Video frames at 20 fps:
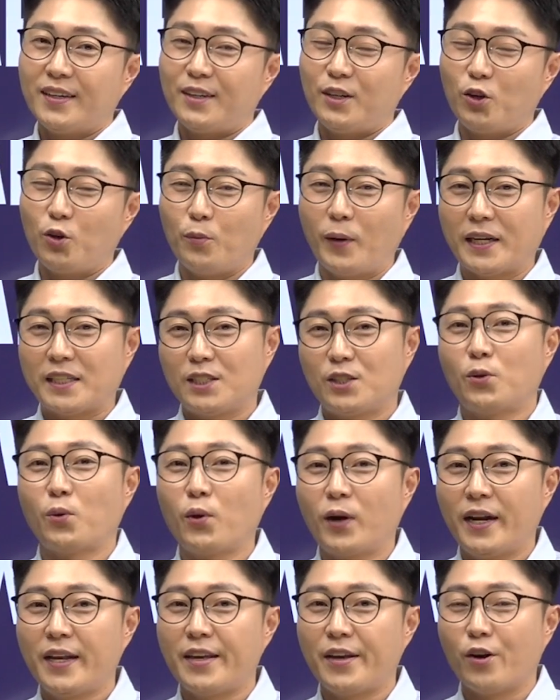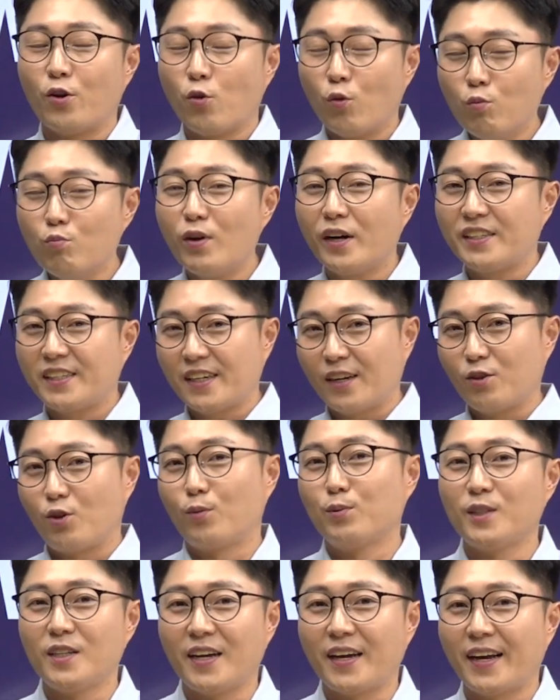그리고 마치도록 할게요. 공부할 시간도
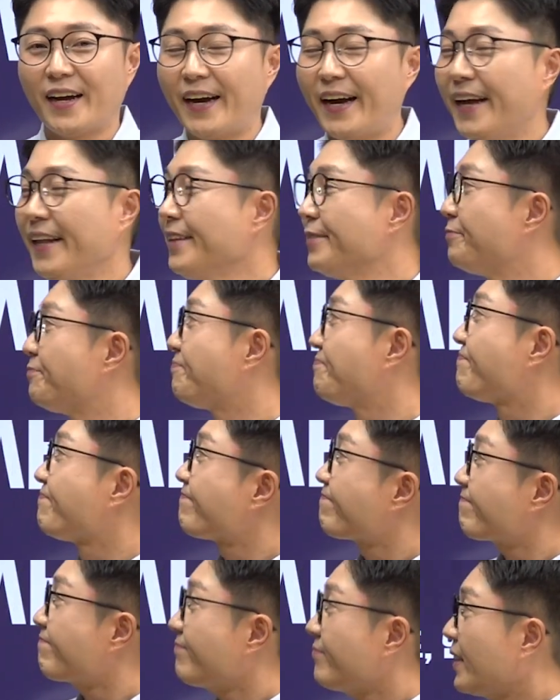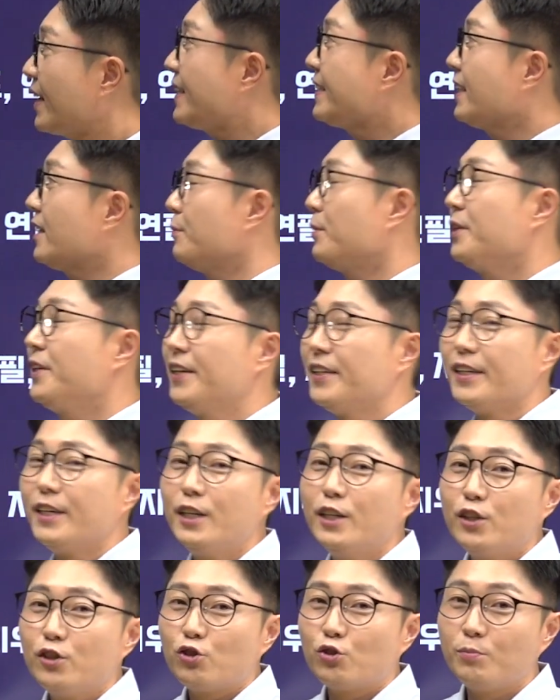없으니까. 자 그러면은
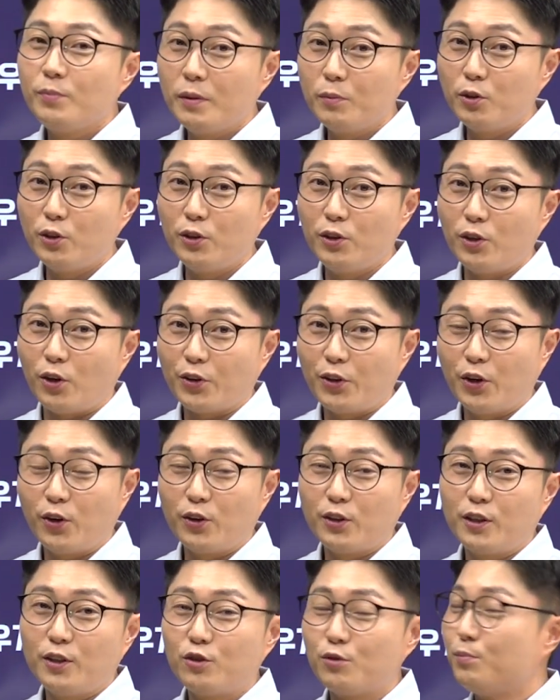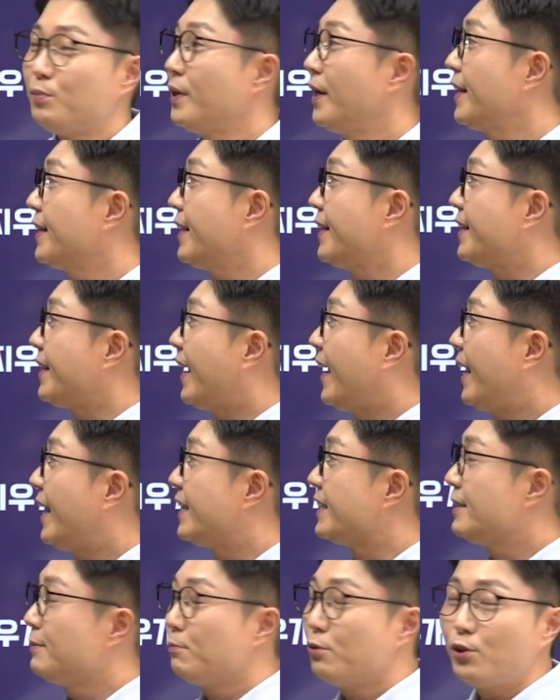준비물 어떤 것들 준비해야
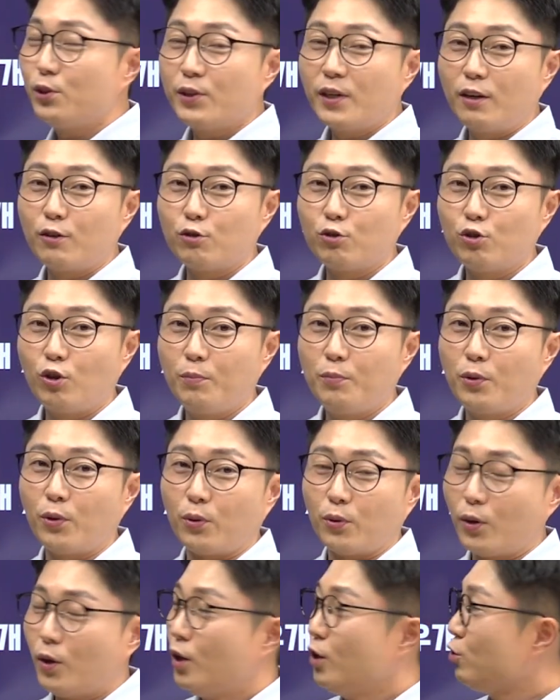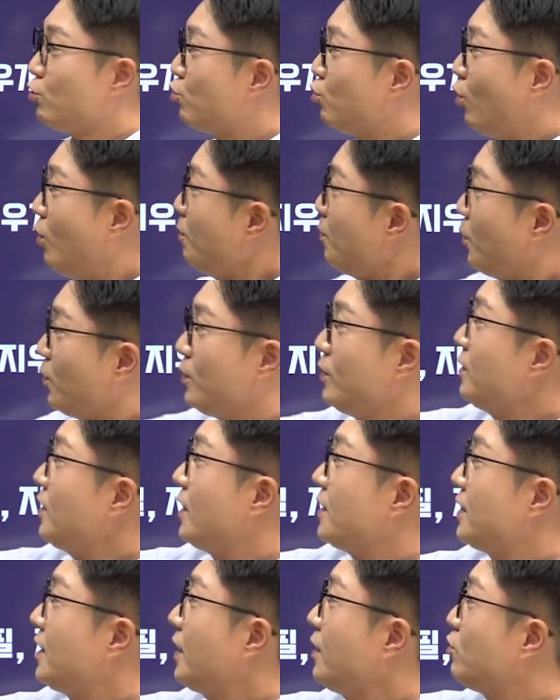되느냐 신분증하고 수험표 수험표는
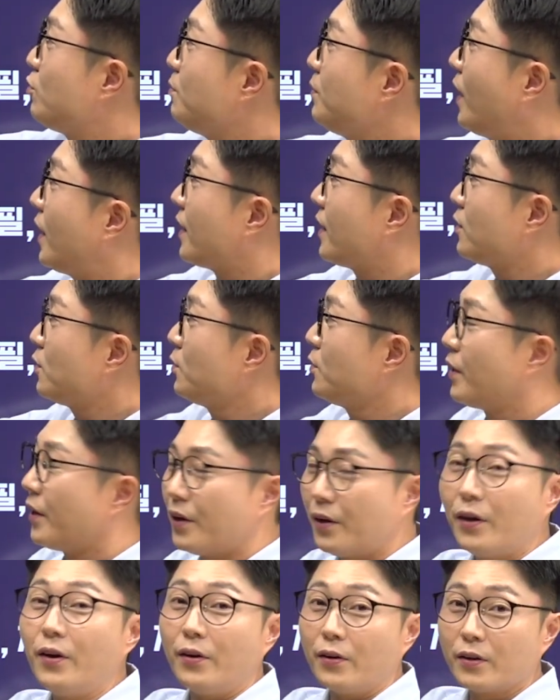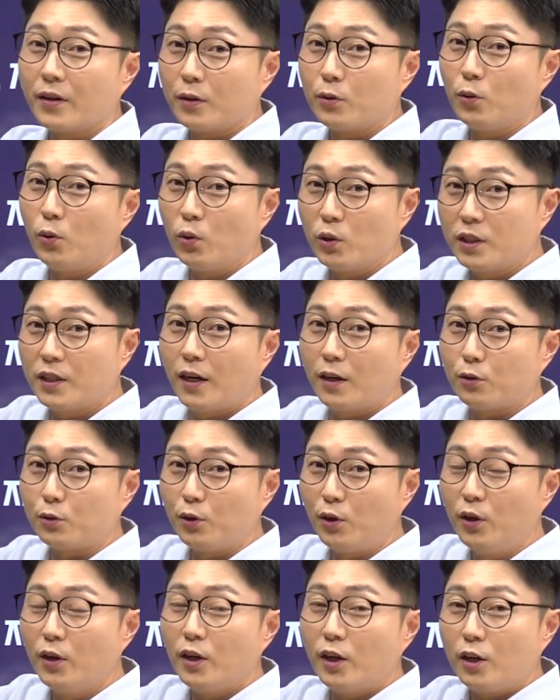사실 할 준비 안 하셔도 돼요 그래도
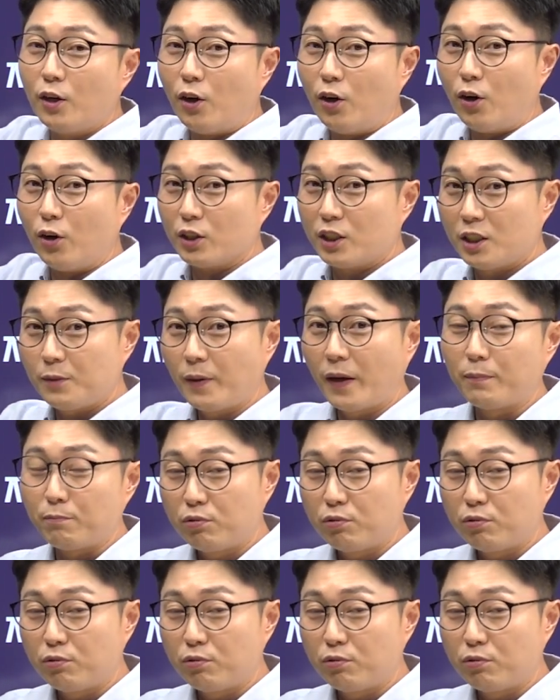혹시라도 어, 집에